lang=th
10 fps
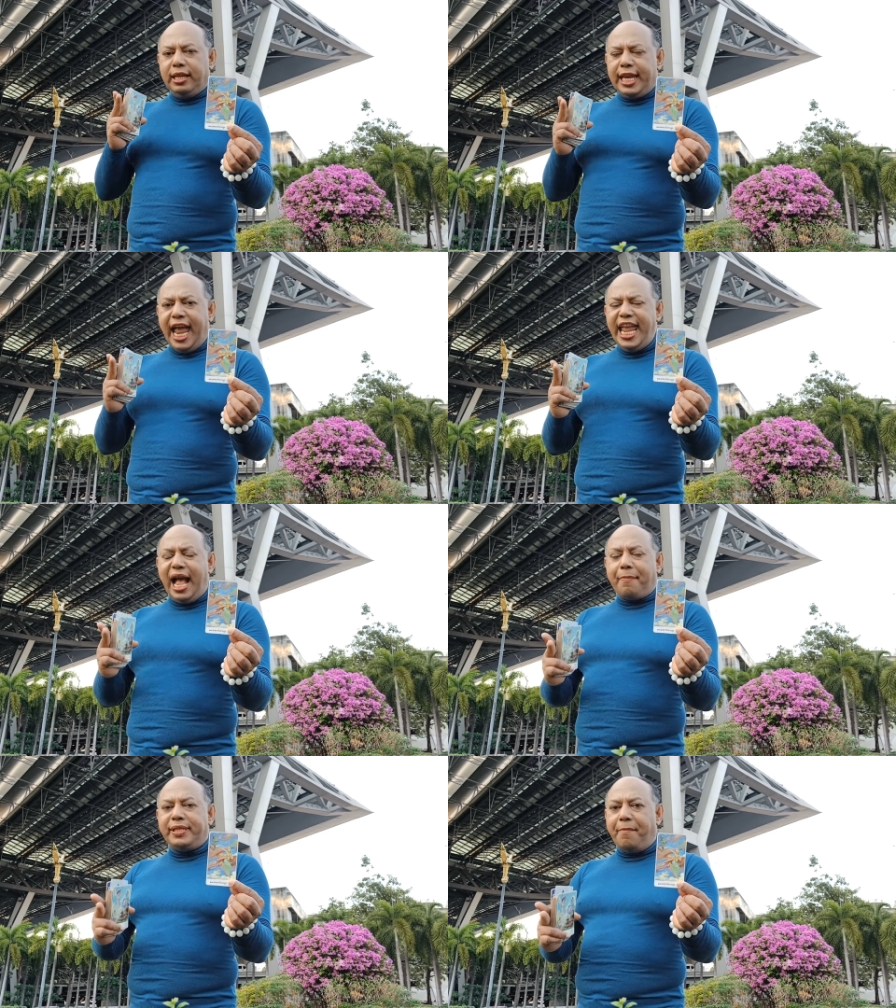ได้อย่า
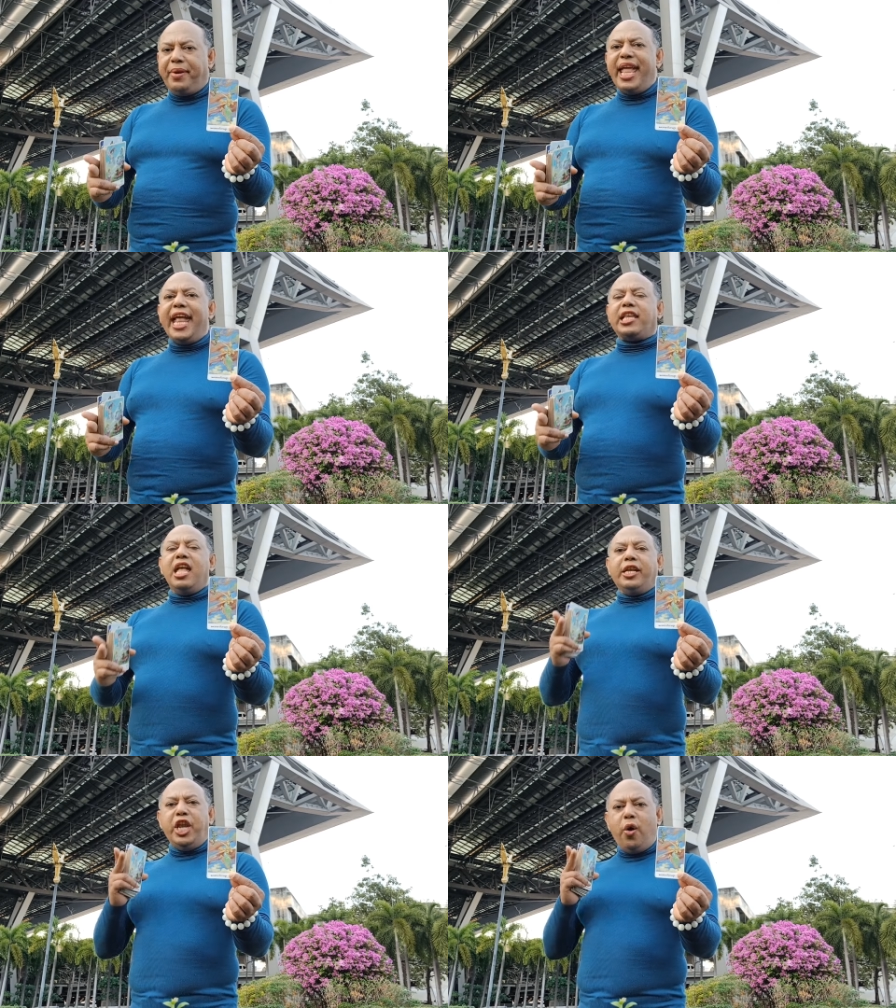งสำเร็จ
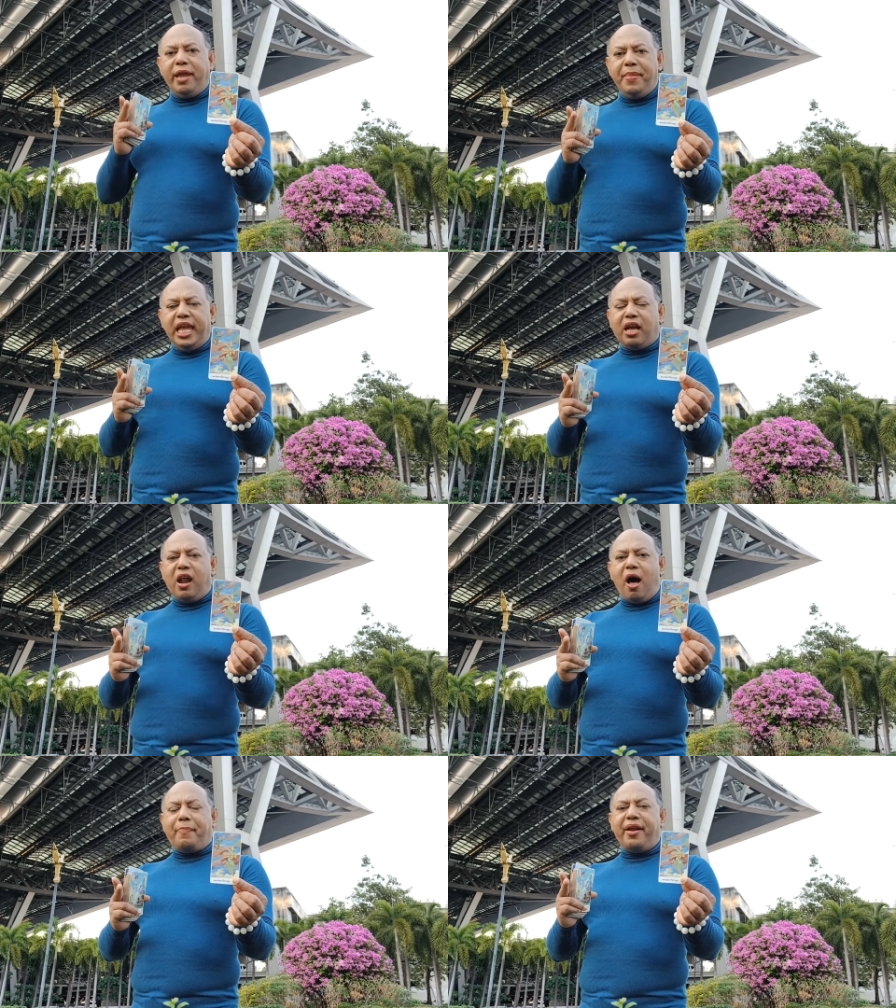โดยมีกร
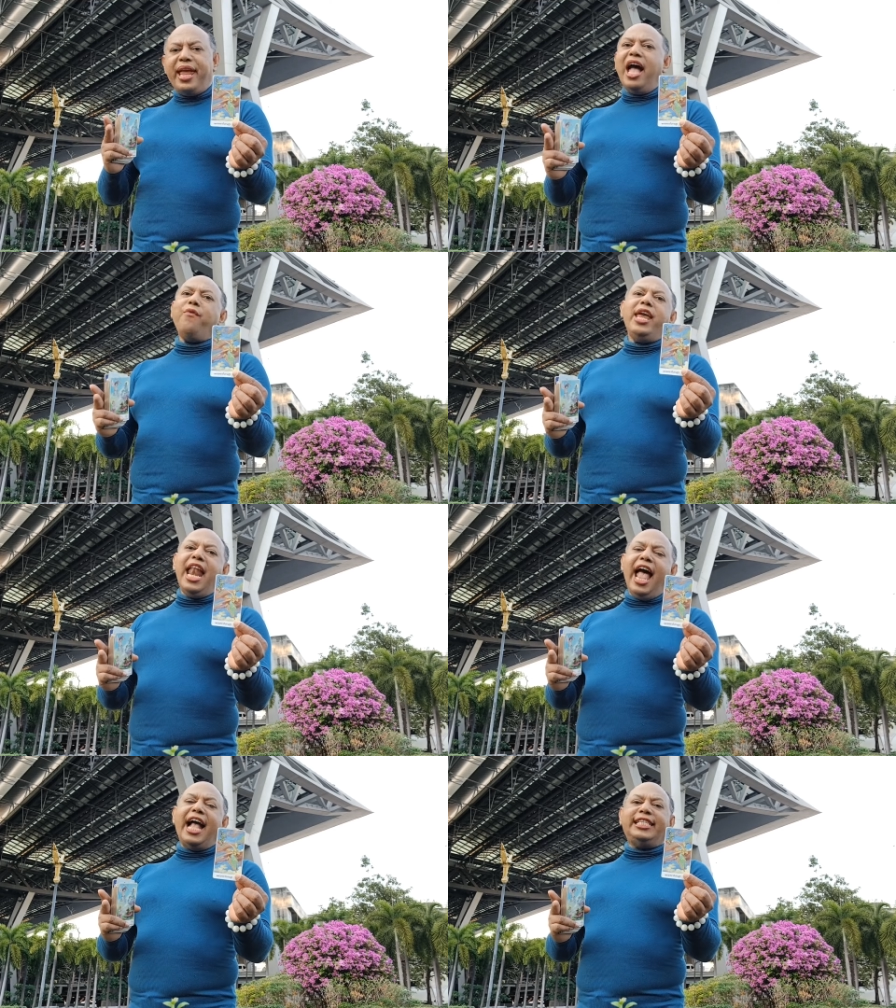อบระยะเว
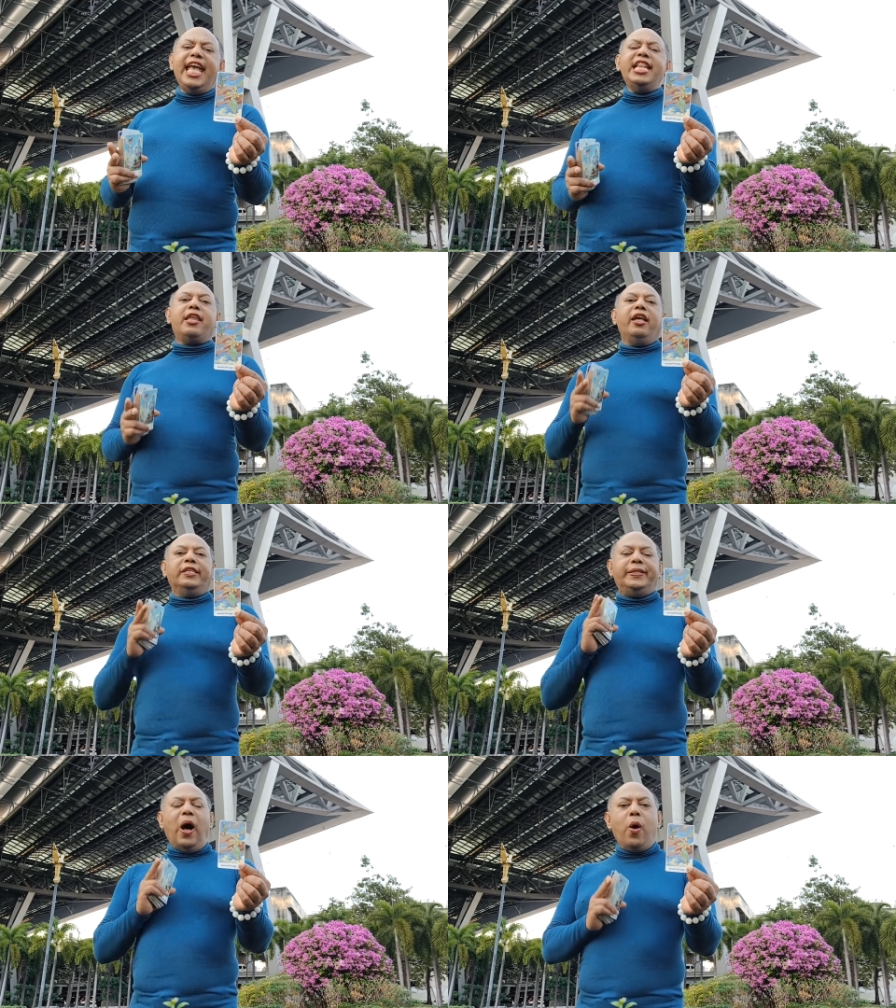ลา เช่น
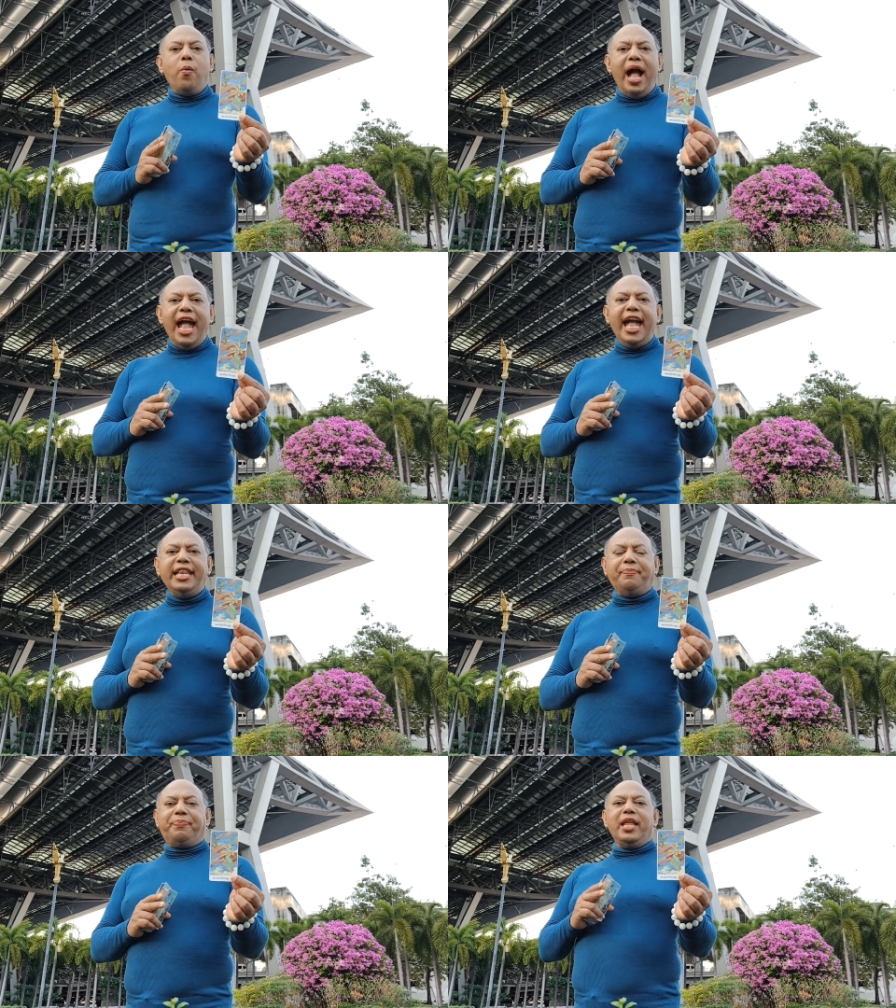2วัน
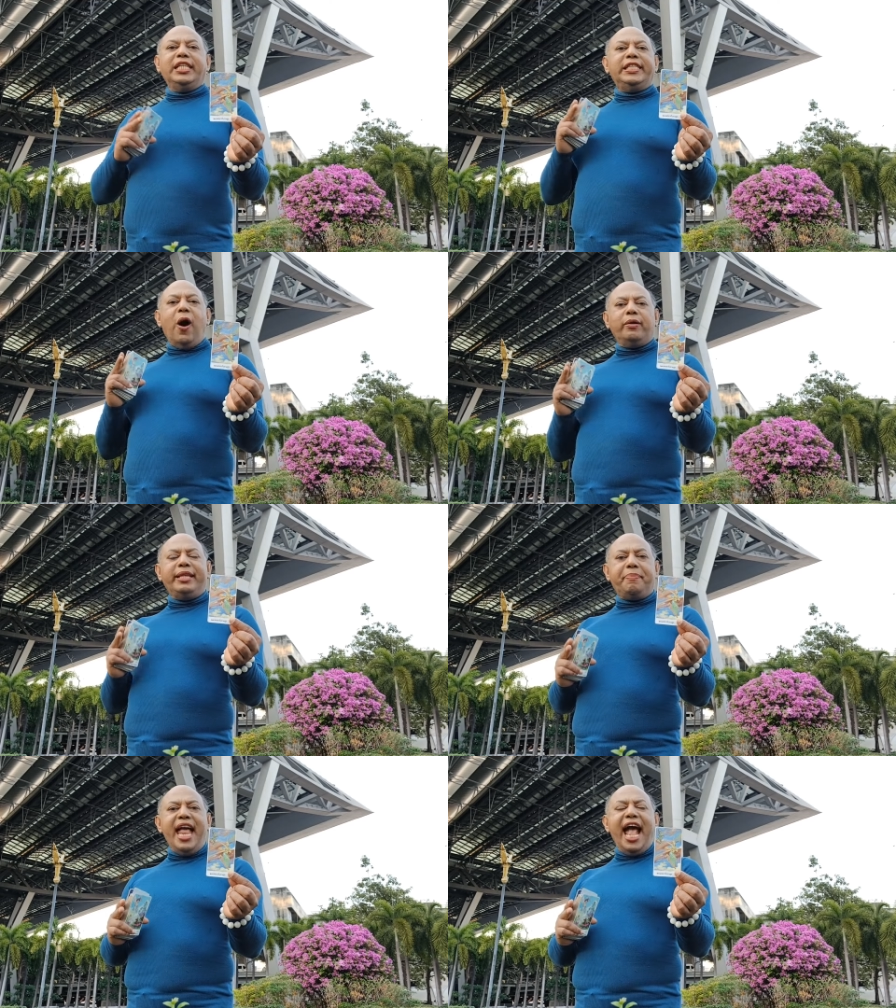2
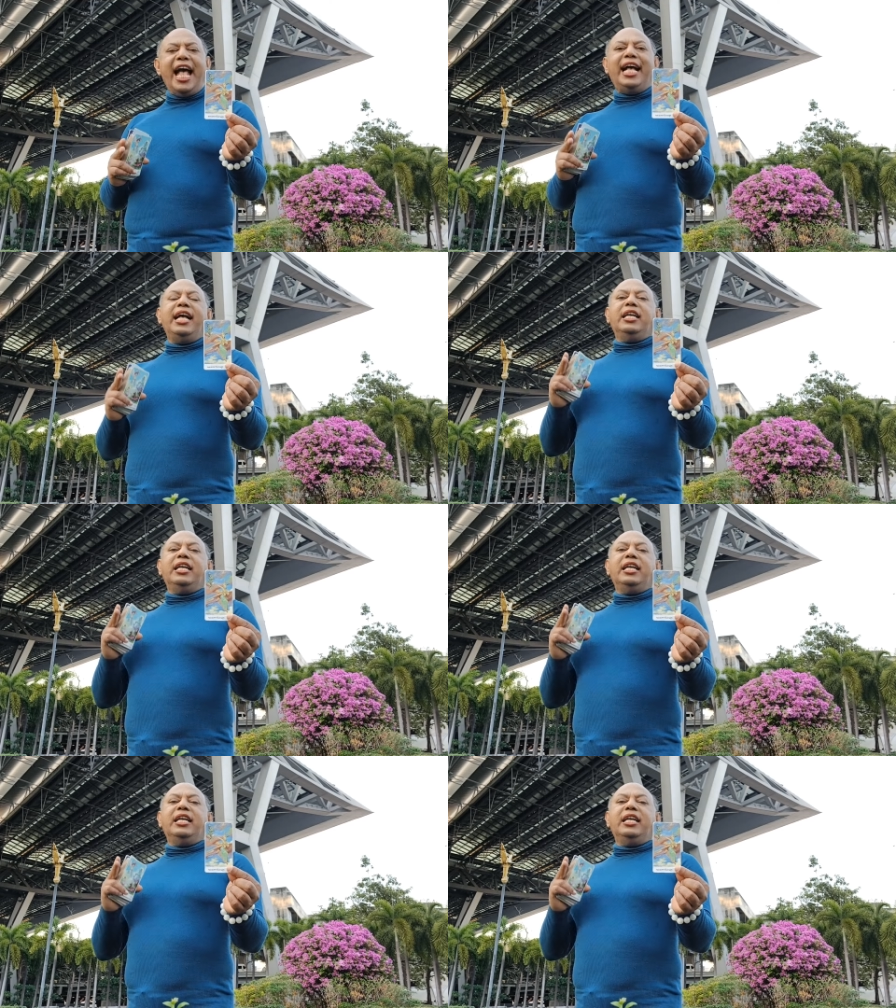สัปดาห์